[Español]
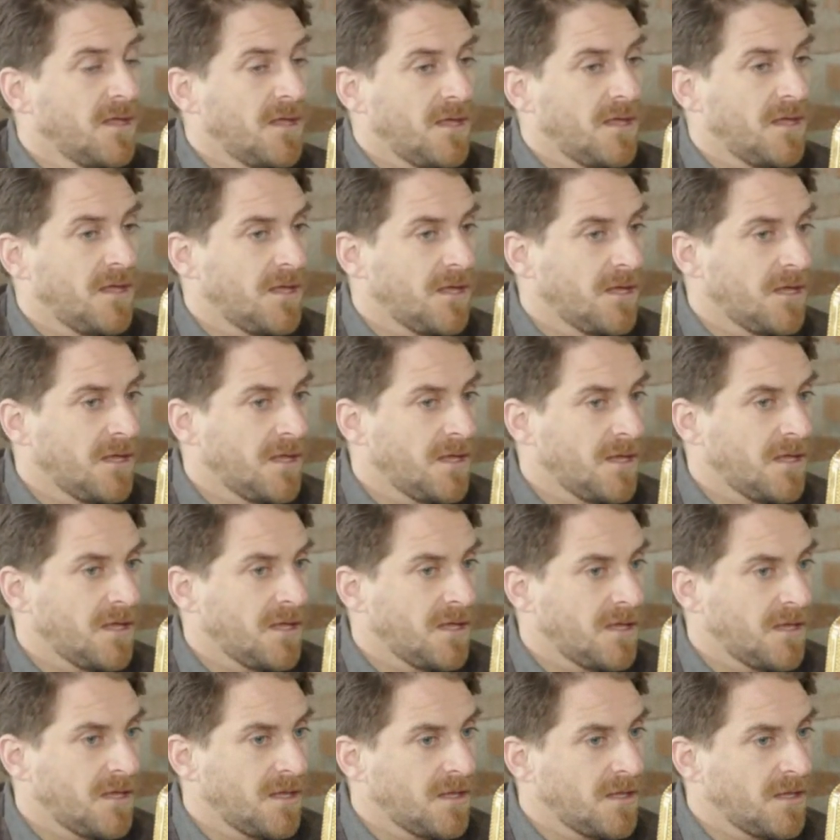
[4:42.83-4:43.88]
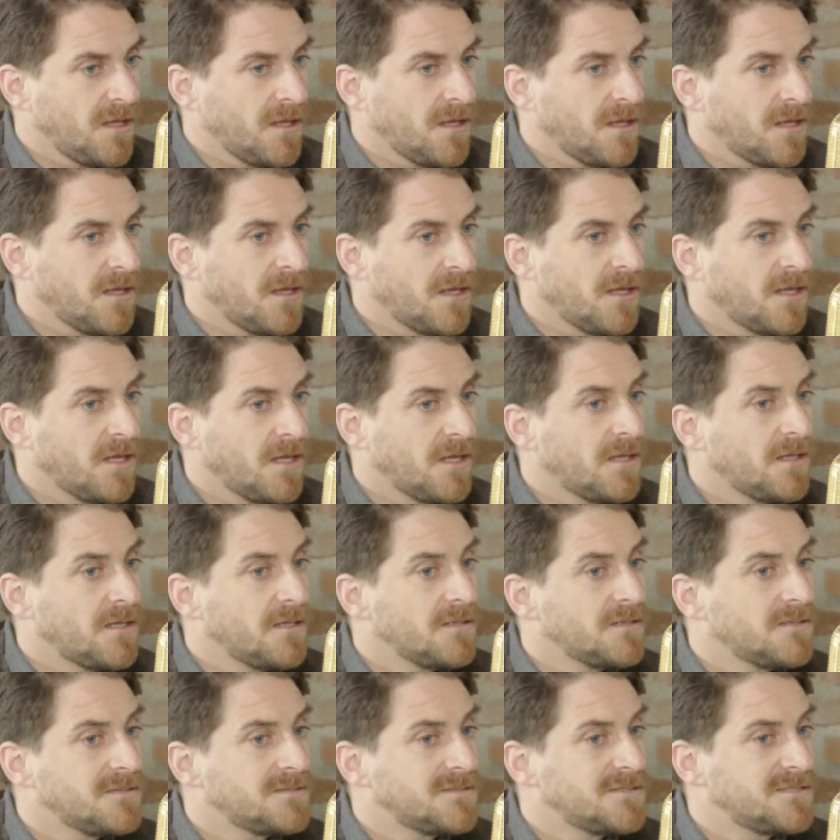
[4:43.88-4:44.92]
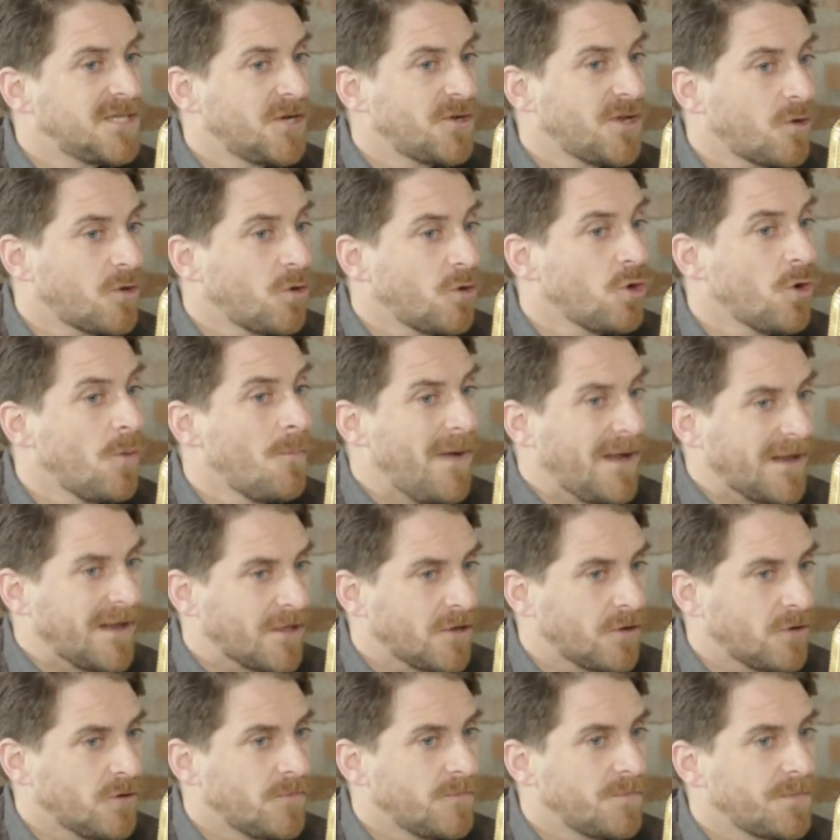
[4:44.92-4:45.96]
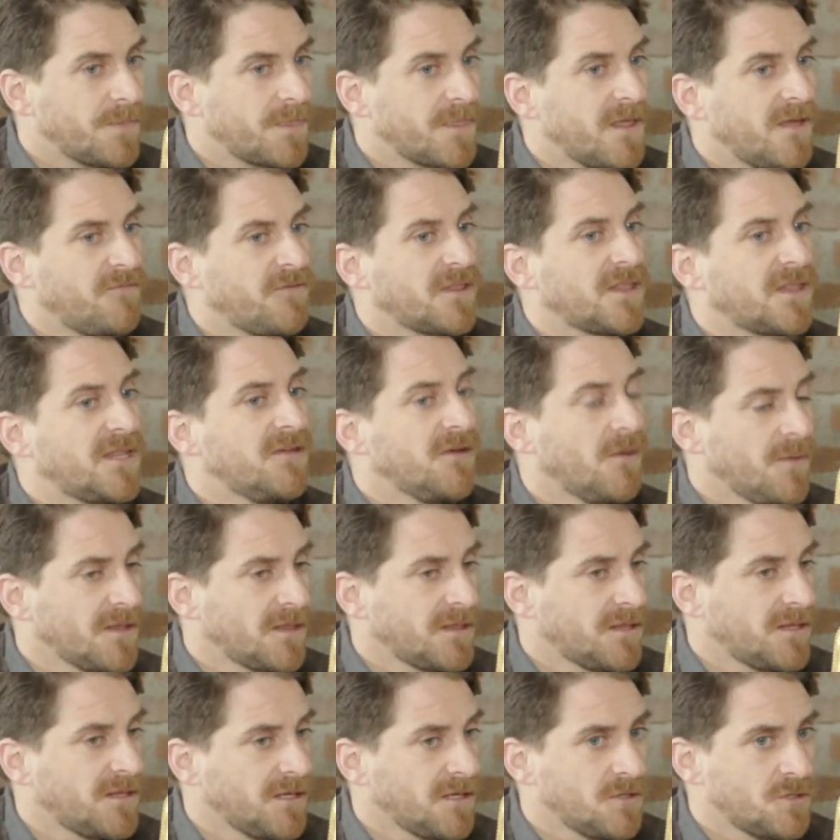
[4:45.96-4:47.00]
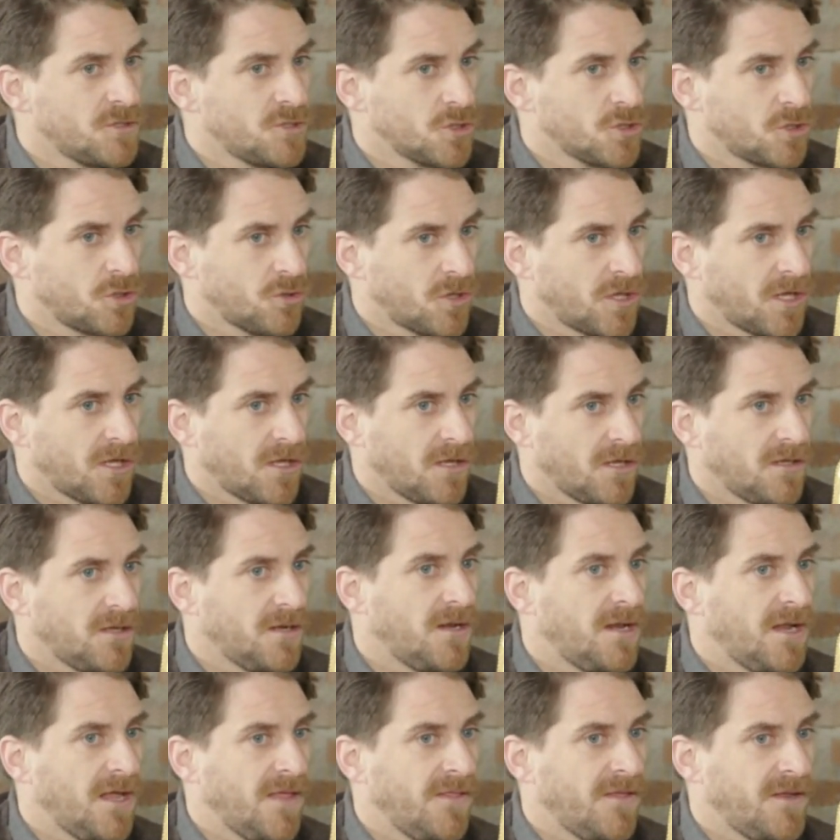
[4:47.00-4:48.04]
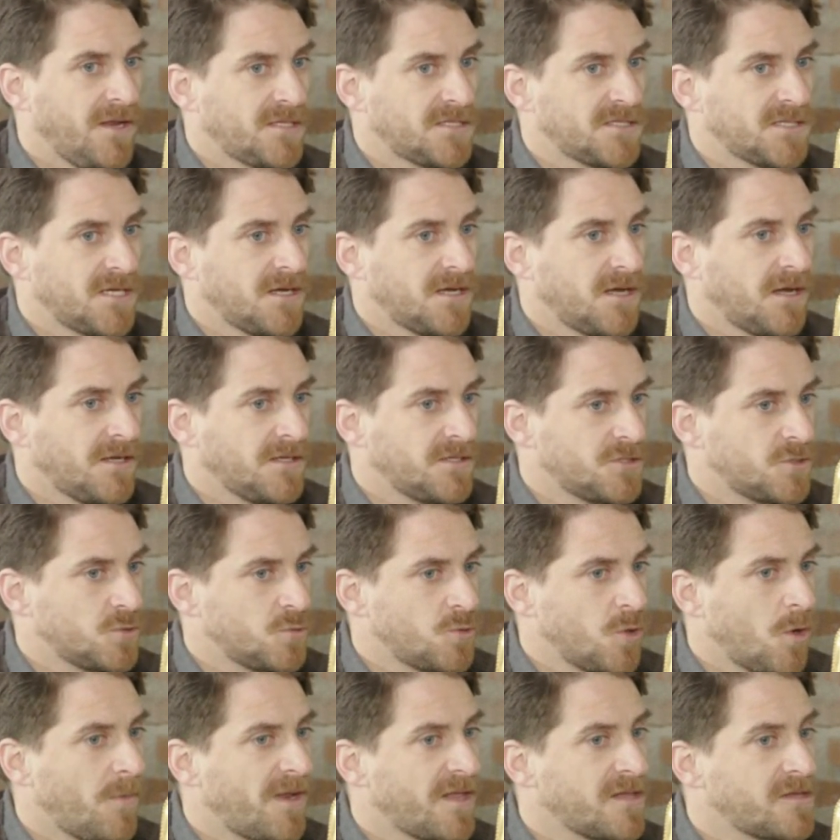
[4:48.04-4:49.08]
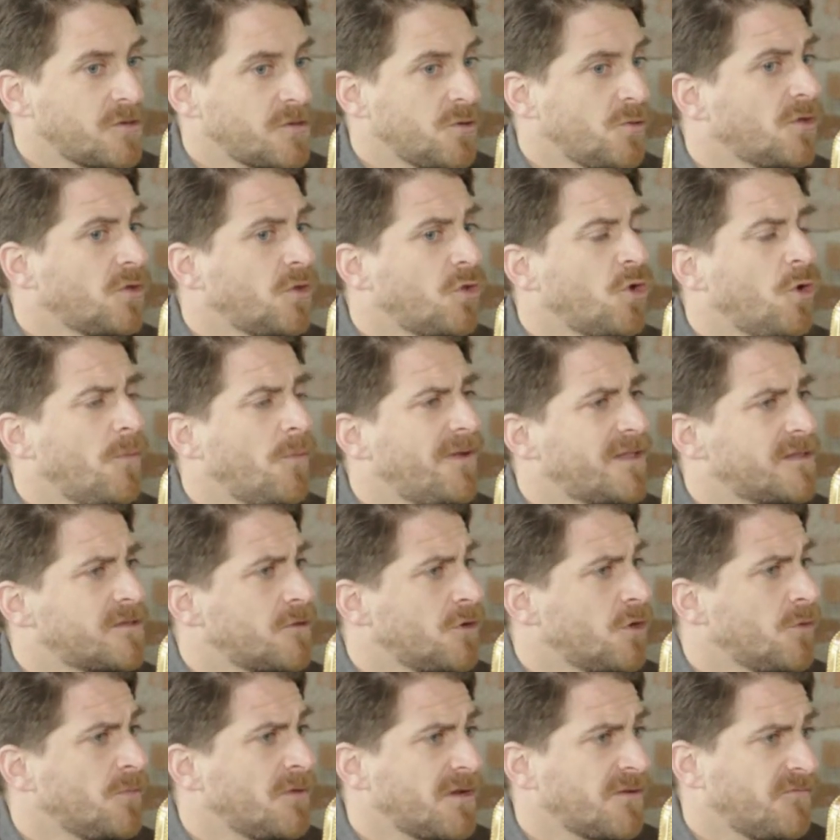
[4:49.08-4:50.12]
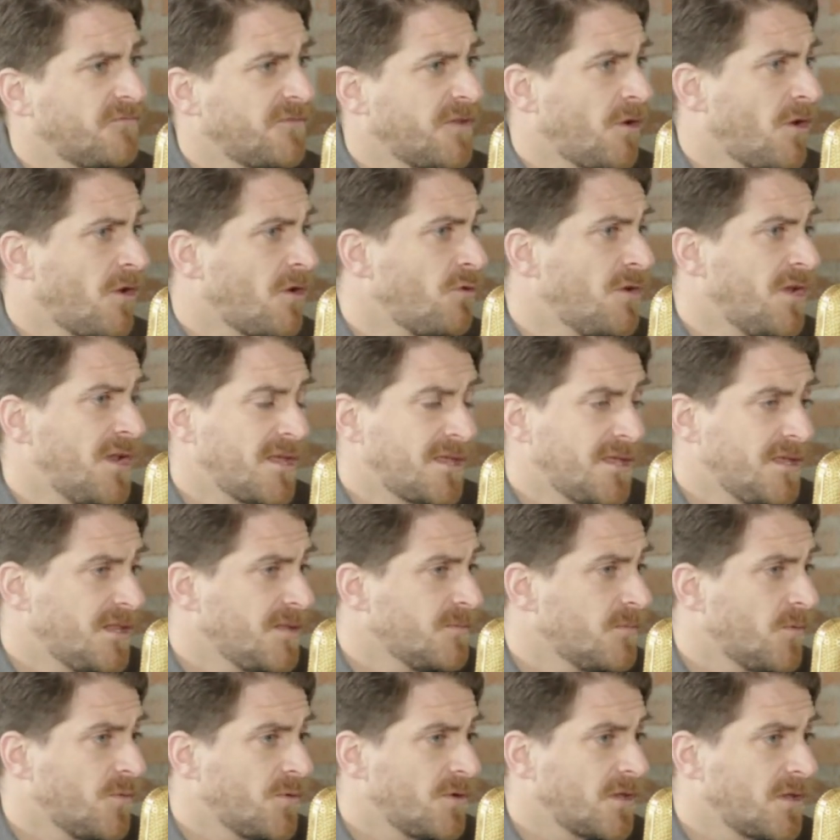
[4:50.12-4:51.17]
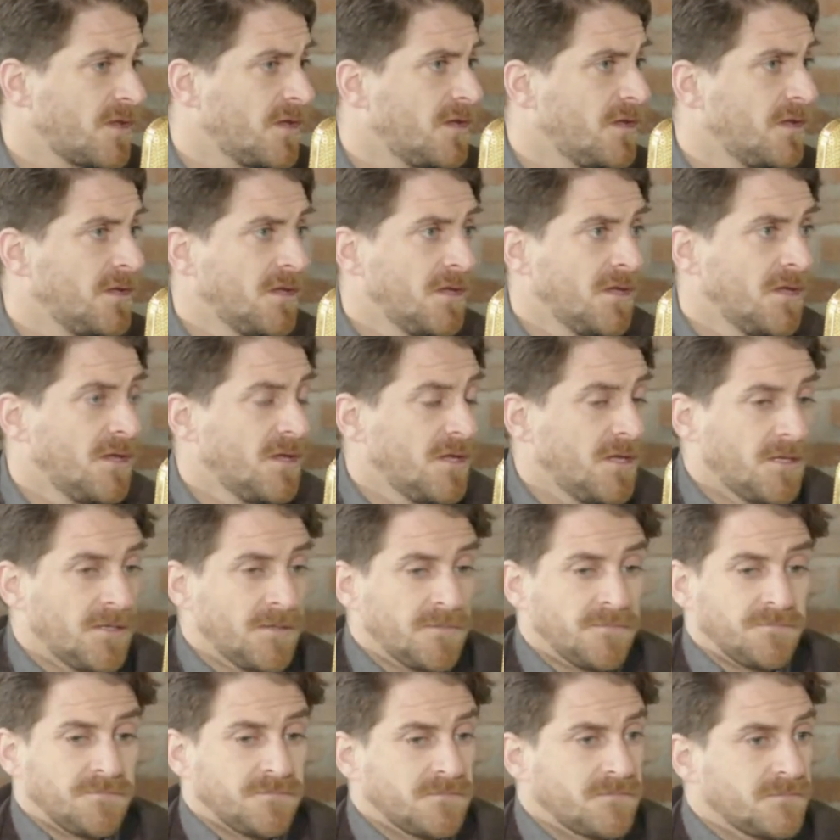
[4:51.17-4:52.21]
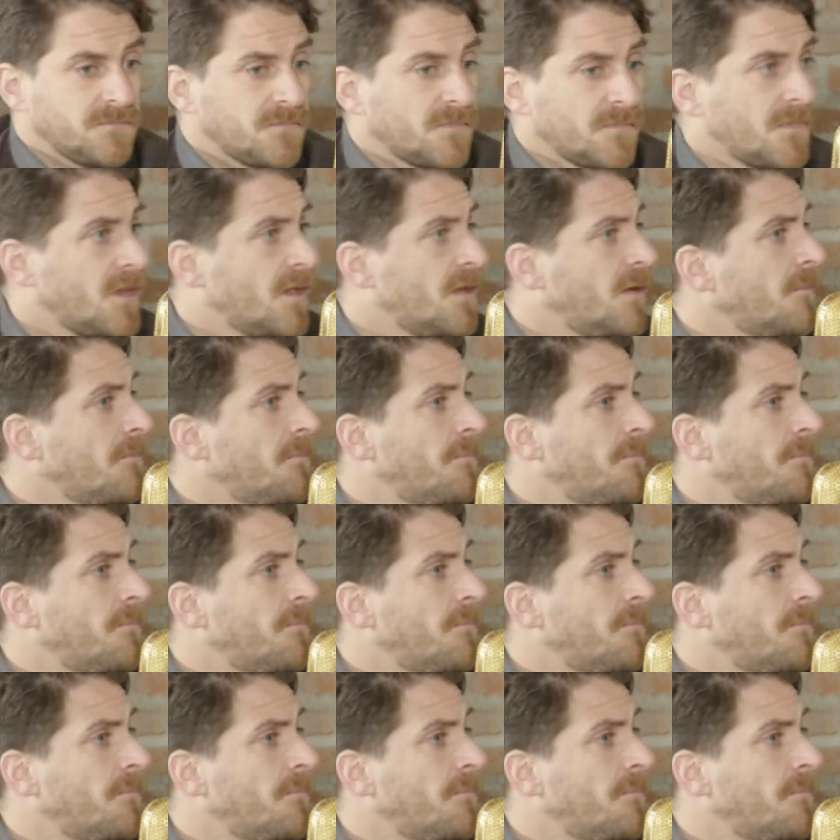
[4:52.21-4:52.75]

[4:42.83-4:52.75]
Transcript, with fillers: Eh, y ahora con los marcos efectivamente, yo creo que la derecha ha hecho una operación. Cuando digo operación no me refiero a algo ilegítimo, porque... No, una operación política.